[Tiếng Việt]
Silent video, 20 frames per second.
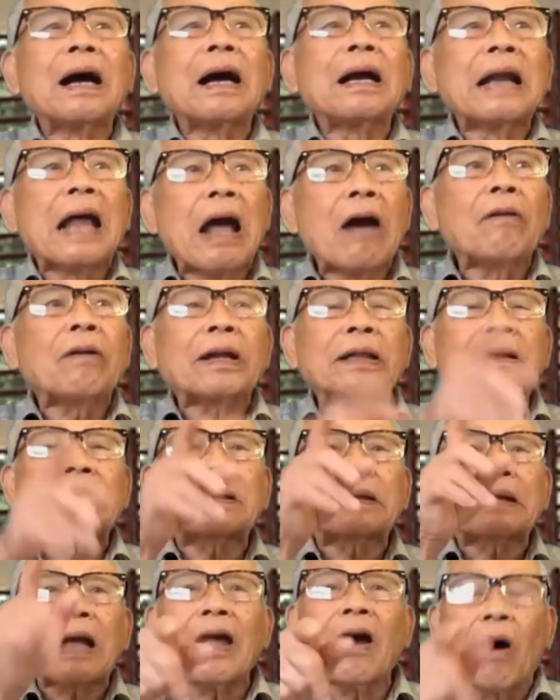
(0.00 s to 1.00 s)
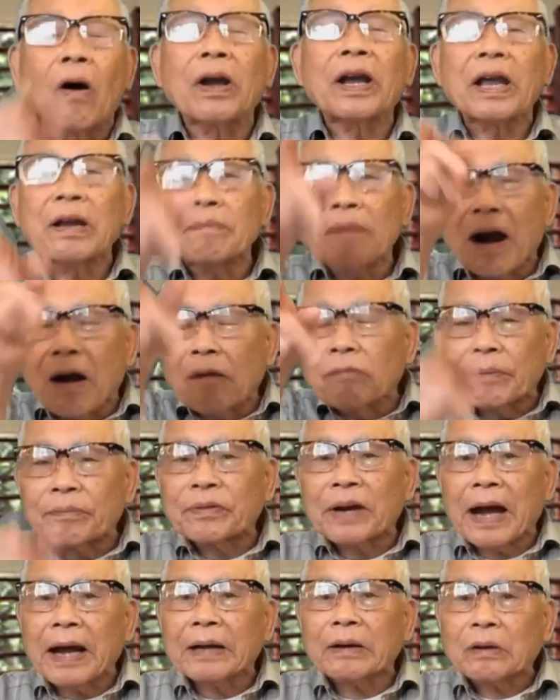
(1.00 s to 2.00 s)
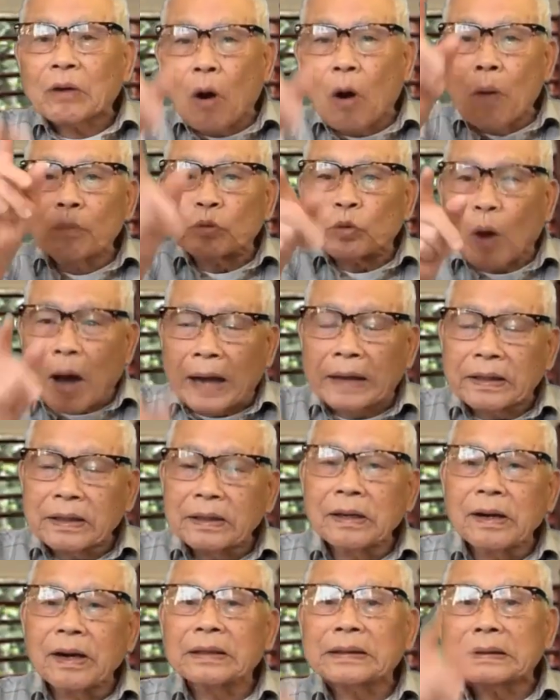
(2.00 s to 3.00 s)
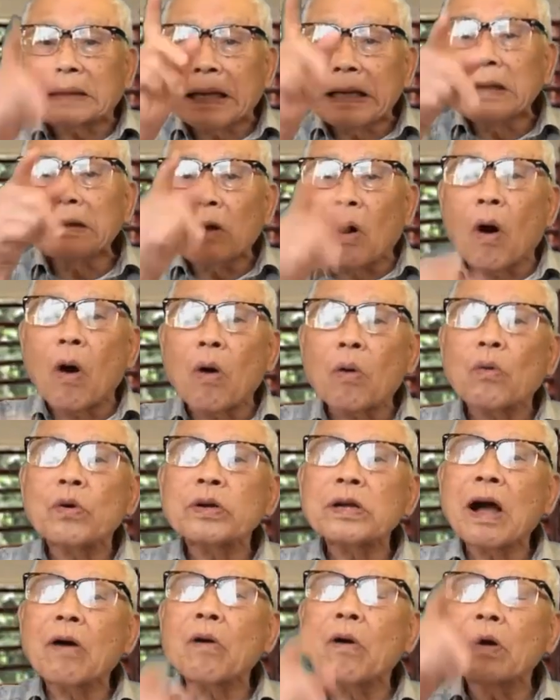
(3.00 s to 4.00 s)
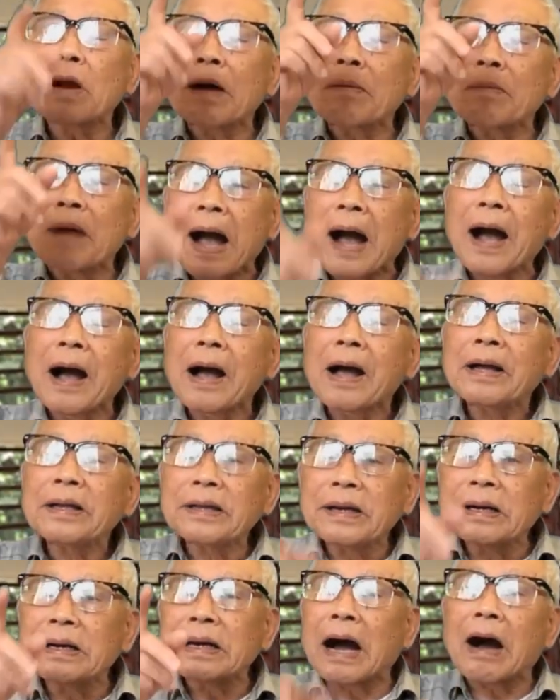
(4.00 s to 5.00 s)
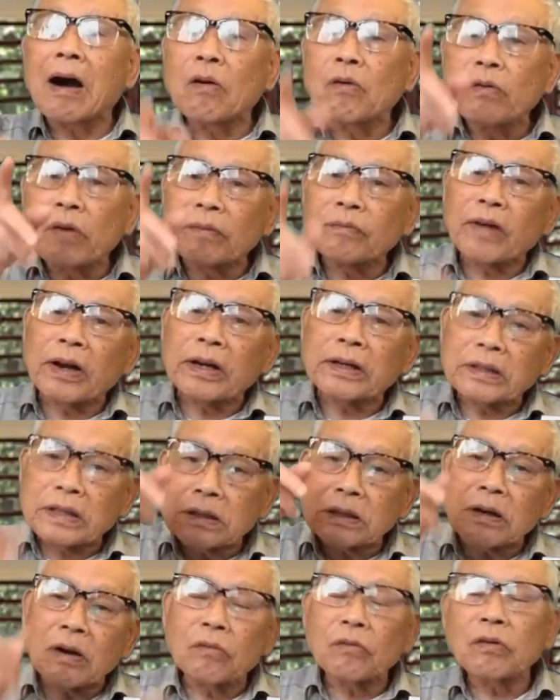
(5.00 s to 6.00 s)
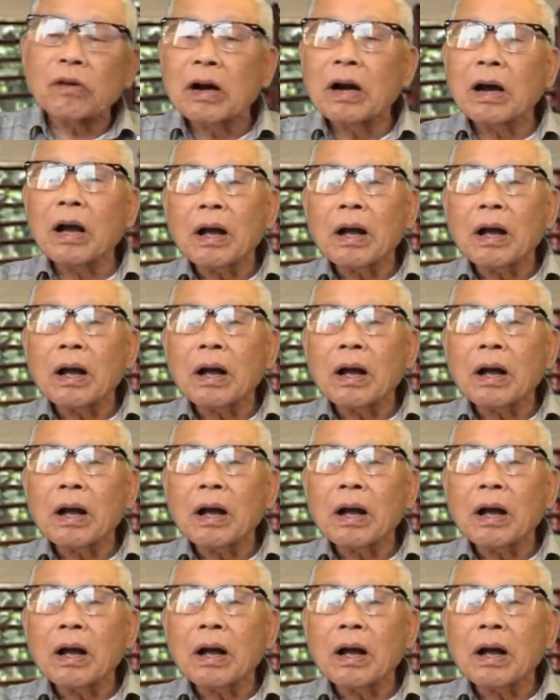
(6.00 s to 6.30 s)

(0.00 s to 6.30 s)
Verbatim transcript: nếu cái, cái hội nghị mà ông lập ra gồm toàn những người tín đồ của Giáo hội La Mã như là ông Nguyễn Văn Chức, ông